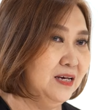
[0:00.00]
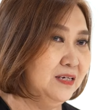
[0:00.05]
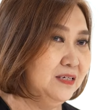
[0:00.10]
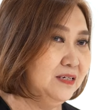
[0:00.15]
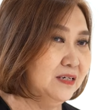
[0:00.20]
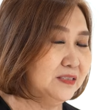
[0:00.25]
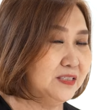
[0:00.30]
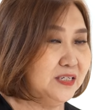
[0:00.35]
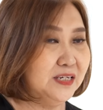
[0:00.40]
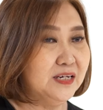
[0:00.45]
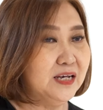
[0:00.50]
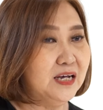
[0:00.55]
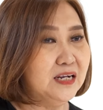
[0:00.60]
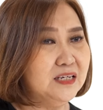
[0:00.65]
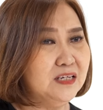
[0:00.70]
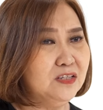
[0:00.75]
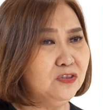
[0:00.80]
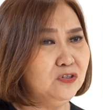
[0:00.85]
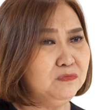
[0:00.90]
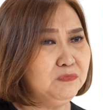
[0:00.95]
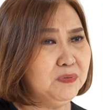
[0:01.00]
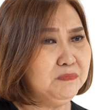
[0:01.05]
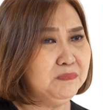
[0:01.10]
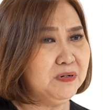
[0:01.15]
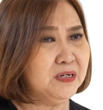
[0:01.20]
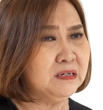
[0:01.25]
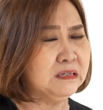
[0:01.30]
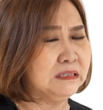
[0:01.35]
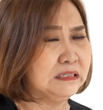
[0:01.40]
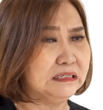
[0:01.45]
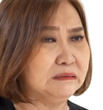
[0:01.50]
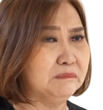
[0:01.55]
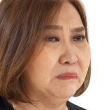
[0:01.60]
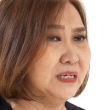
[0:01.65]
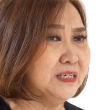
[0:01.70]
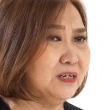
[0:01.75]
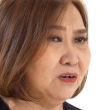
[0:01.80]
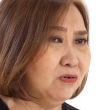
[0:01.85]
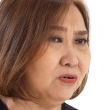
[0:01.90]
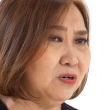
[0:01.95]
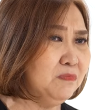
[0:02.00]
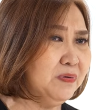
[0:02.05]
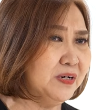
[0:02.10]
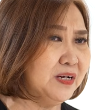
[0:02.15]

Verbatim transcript: yang seringkali itu memang banyak orang